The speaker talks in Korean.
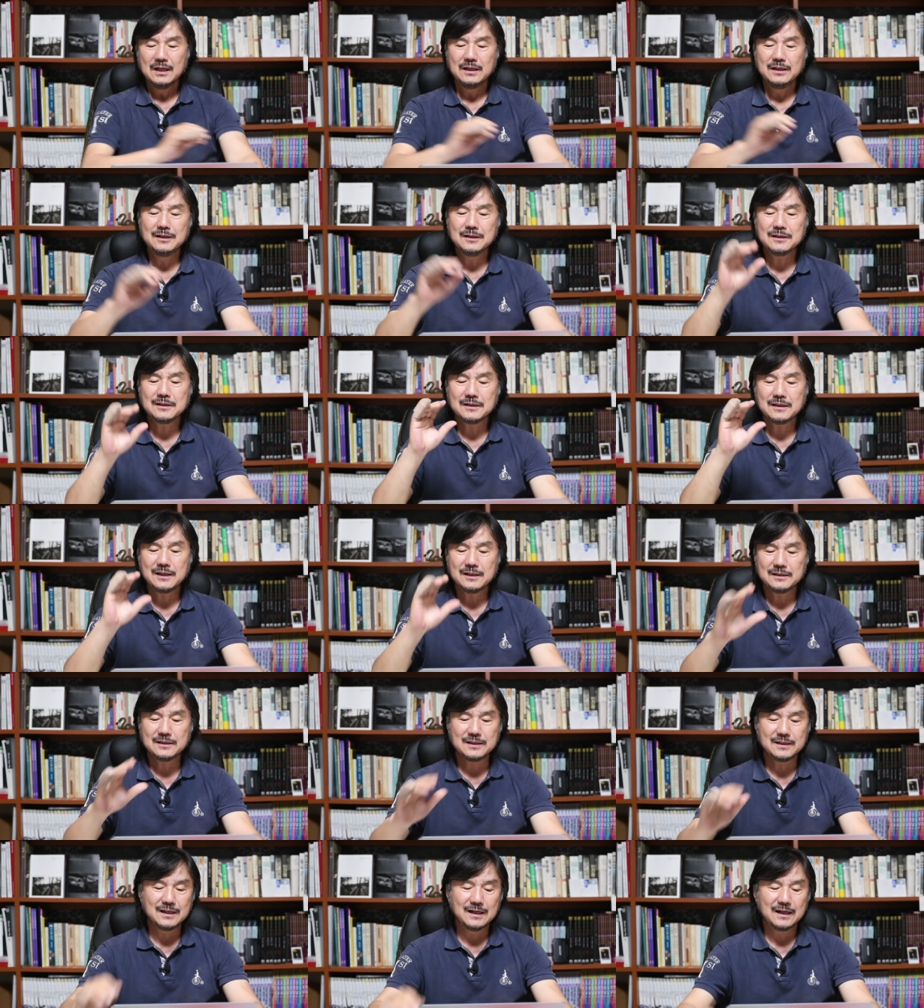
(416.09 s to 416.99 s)
이렇게
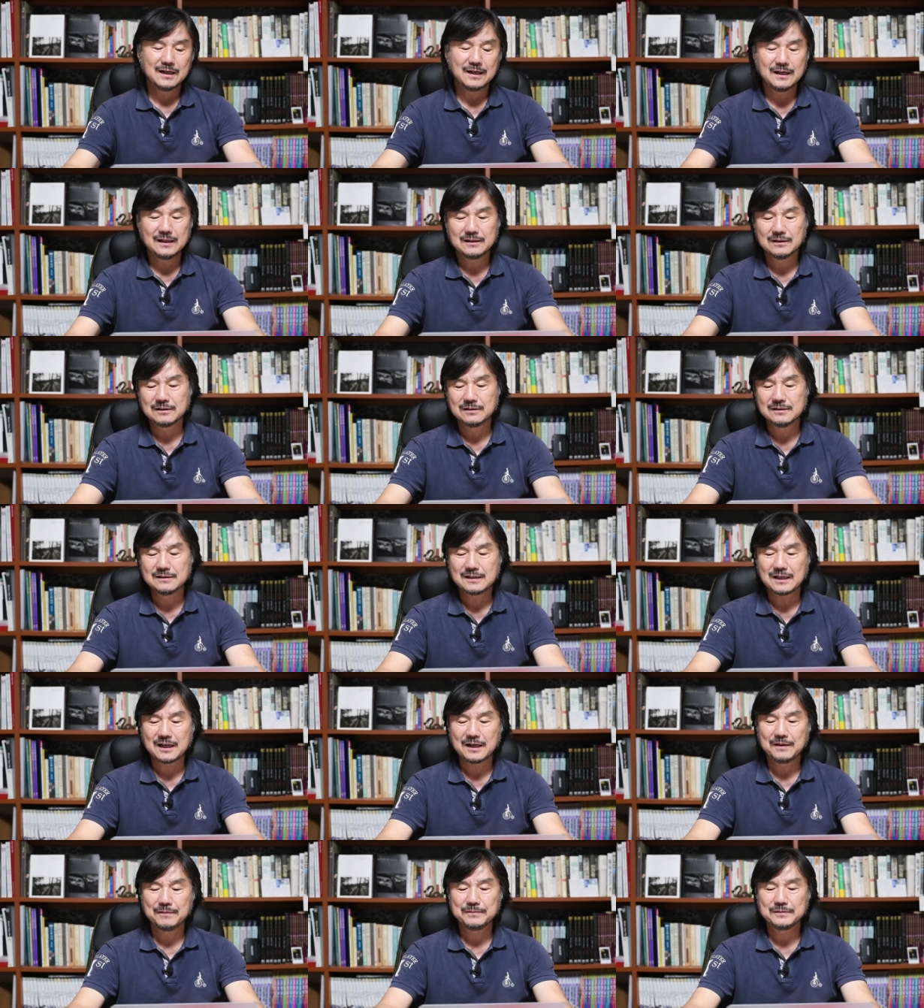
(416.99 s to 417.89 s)
시야가 늘은
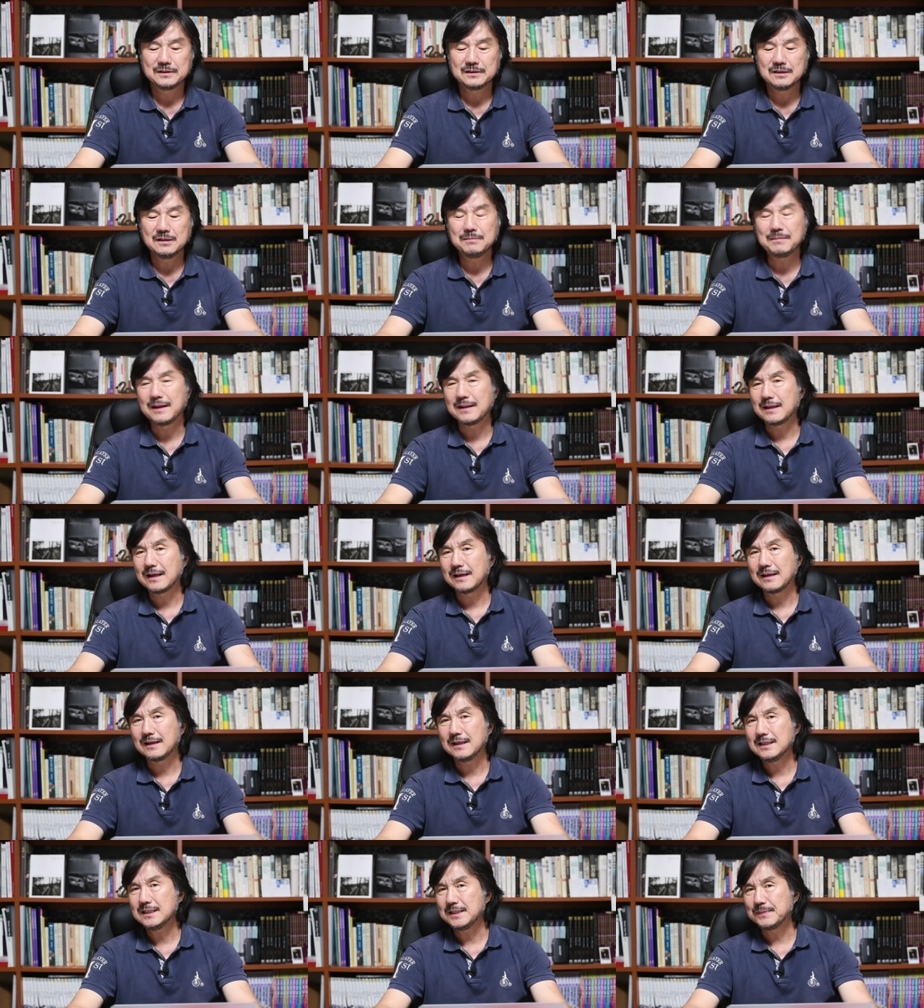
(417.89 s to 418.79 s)
사람들을 만나기는